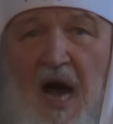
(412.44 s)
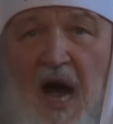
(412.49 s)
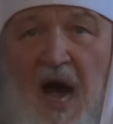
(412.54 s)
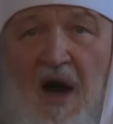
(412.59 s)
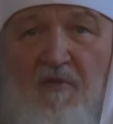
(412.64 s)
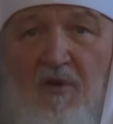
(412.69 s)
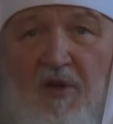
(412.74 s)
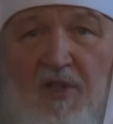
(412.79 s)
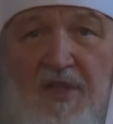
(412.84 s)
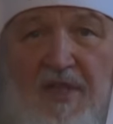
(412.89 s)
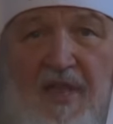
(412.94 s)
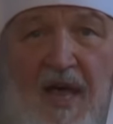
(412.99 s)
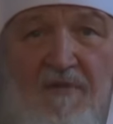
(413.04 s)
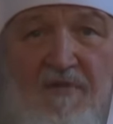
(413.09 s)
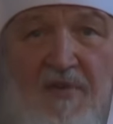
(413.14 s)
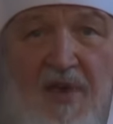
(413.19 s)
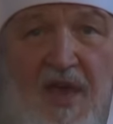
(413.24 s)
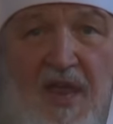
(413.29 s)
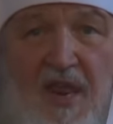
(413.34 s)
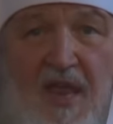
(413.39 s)
А вот
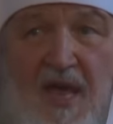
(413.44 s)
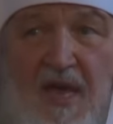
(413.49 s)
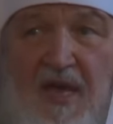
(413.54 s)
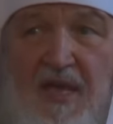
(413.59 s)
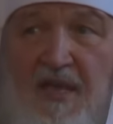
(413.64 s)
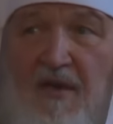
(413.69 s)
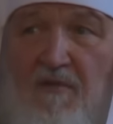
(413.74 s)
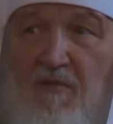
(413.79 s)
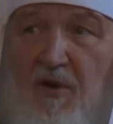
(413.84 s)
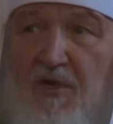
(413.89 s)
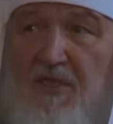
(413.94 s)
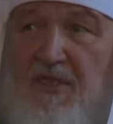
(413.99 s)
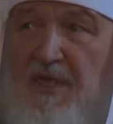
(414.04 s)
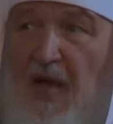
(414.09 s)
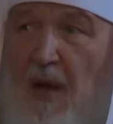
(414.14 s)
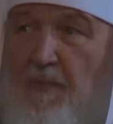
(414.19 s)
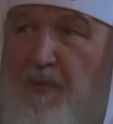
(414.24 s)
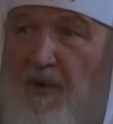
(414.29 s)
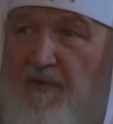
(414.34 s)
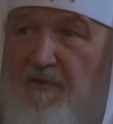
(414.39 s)
доверие к Его
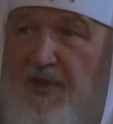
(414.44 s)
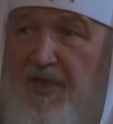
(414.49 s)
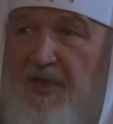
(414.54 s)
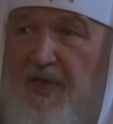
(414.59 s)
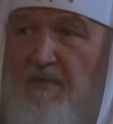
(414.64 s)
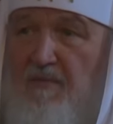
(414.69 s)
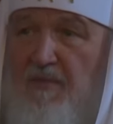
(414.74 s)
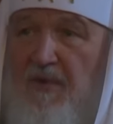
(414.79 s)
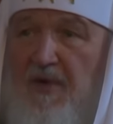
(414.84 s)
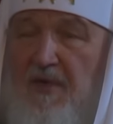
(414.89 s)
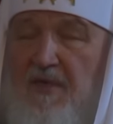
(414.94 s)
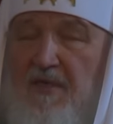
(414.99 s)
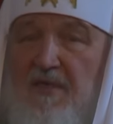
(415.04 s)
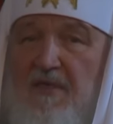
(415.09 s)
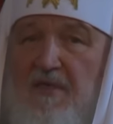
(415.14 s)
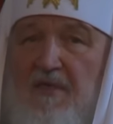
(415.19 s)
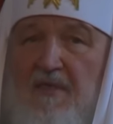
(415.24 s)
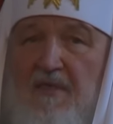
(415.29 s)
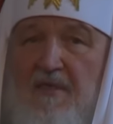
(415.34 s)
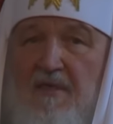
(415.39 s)
заповедям,
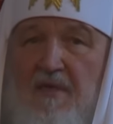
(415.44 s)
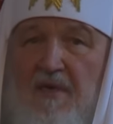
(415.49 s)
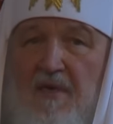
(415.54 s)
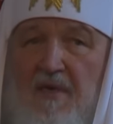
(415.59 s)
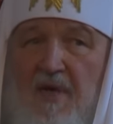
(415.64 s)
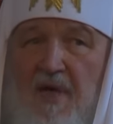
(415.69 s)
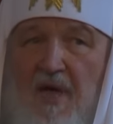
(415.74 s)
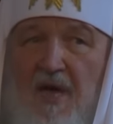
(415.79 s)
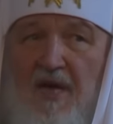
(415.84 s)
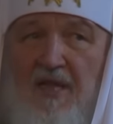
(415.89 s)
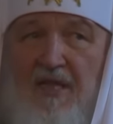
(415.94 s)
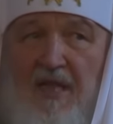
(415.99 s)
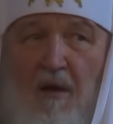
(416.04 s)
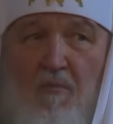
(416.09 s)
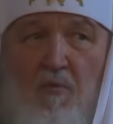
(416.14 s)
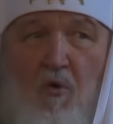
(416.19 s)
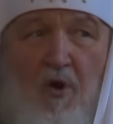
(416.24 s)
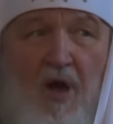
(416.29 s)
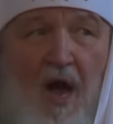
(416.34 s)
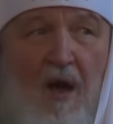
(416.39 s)
к
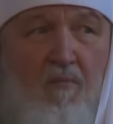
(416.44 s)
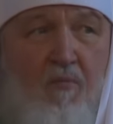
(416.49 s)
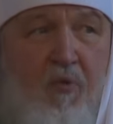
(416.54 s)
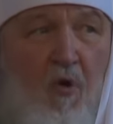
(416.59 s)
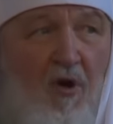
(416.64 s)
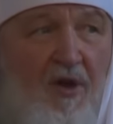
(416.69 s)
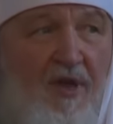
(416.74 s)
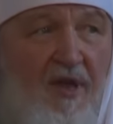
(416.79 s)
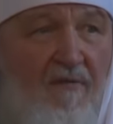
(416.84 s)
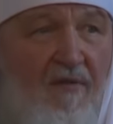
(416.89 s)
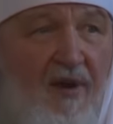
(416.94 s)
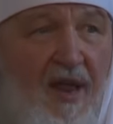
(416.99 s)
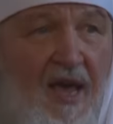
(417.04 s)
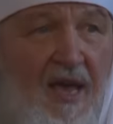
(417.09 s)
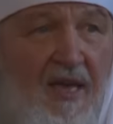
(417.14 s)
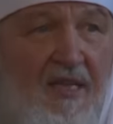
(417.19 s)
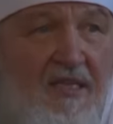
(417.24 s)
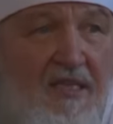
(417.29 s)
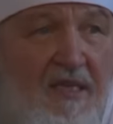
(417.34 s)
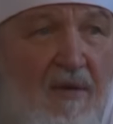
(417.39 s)
тому, как Бог
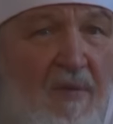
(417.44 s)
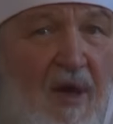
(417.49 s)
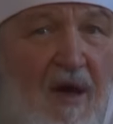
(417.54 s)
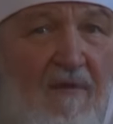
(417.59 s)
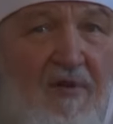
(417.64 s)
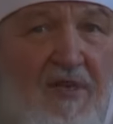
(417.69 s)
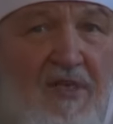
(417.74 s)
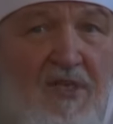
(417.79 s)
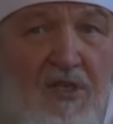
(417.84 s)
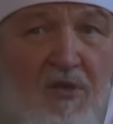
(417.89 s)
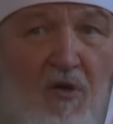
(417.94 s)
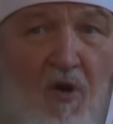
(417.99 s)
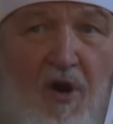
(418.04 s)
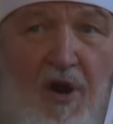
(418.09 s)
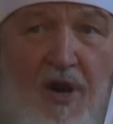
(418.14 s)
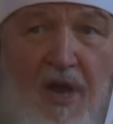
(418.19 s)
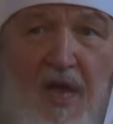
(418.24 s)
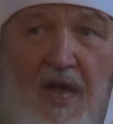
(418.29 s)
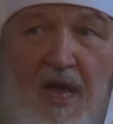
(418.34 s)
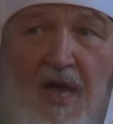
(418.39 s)
являет себя в
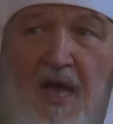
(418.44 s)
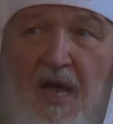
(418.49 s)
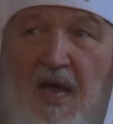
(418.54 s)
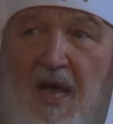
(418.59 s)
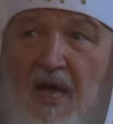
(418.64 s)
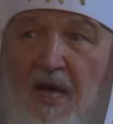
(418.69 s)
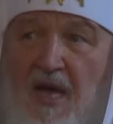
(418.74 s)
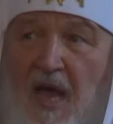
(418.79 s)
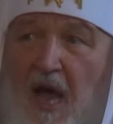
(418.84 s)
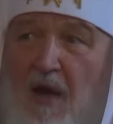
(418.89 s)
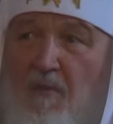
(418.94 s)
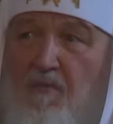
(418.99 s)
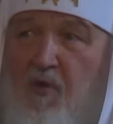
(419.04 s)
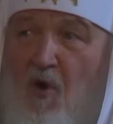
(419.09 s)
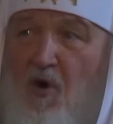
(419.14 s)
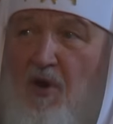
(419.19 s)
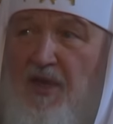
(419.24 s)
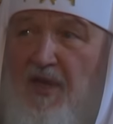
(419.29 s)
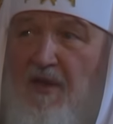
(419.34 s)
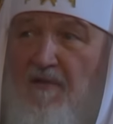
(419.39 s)
истории, как
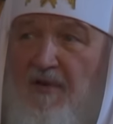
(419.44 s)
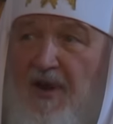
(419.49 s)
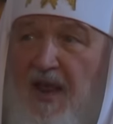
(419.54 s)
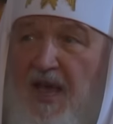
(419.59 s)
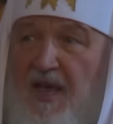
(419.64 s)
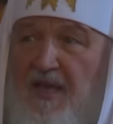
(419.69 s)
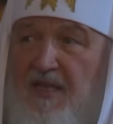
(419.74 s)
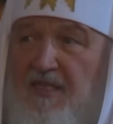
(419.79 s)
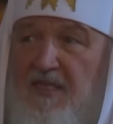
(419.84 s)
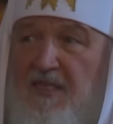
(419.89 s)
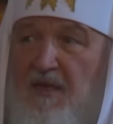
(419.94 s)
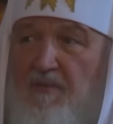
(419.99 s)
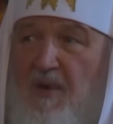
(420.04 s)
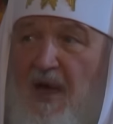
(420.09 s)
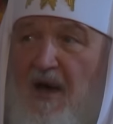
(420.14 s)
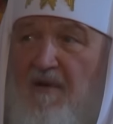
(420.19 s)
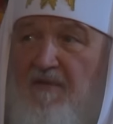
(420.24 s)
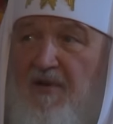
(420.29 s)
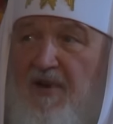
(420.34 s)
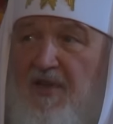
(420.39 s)
Бог являет
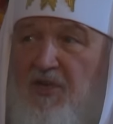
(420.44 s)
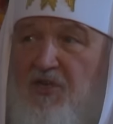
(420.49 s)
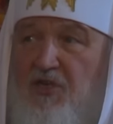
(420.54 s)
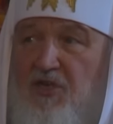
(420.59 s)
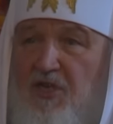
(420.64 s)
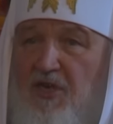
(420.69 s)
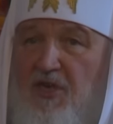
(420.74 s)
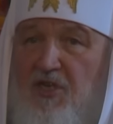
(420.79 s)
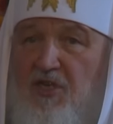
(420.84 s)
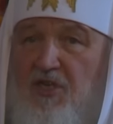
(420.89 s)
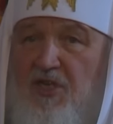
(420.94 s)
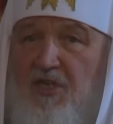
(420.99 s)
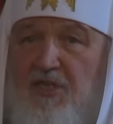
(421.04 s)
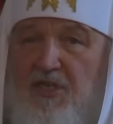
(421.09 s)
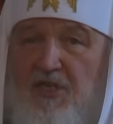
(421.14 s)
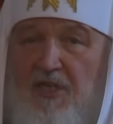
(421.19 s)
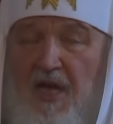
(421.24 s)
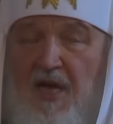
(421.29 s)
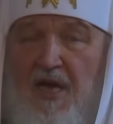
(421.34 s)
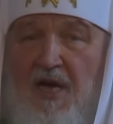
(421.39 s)
себя в личной
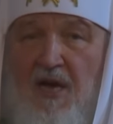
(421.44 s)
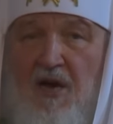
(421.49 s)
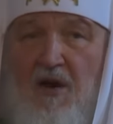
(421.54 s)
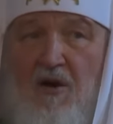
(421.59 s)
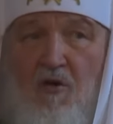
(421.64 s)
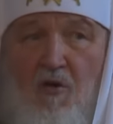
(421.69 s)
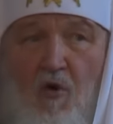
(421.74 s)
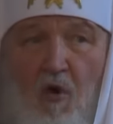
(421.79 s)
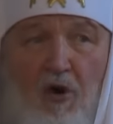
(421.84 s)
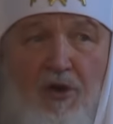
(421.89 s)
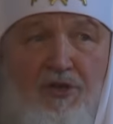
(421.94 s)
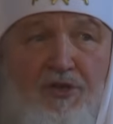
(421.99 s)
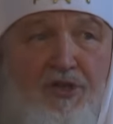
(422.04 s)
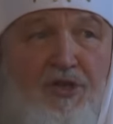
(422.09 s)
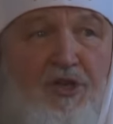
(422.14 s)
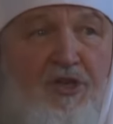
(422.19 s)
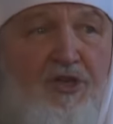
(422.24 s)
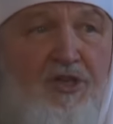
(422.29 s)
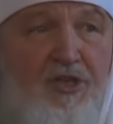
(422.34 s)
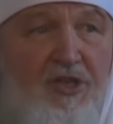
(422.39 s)
жизни –
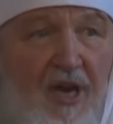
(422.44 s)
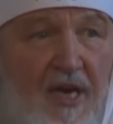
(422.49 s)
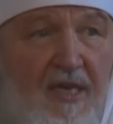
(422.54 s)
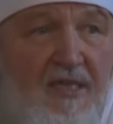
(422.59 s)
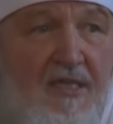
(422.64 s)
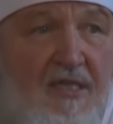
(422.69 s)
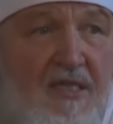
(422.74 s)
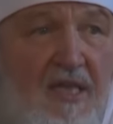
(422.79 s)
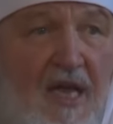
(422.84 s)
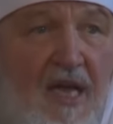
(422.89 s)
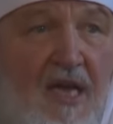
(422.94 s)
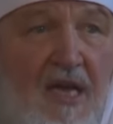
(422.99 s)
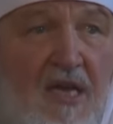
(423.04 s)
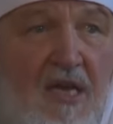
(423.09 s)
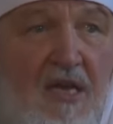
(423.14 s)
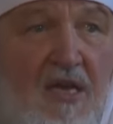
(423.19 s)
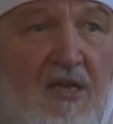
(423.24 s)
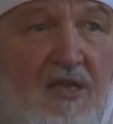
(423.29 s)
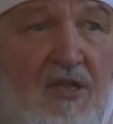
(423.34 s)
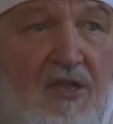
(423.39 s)
очень часто
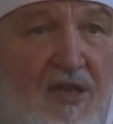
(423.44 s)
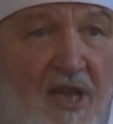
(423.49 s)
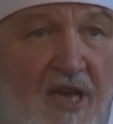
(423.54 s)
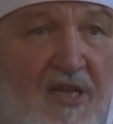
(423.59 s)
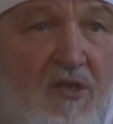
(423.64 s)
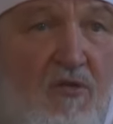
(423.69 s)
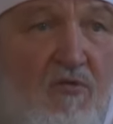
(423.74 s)
не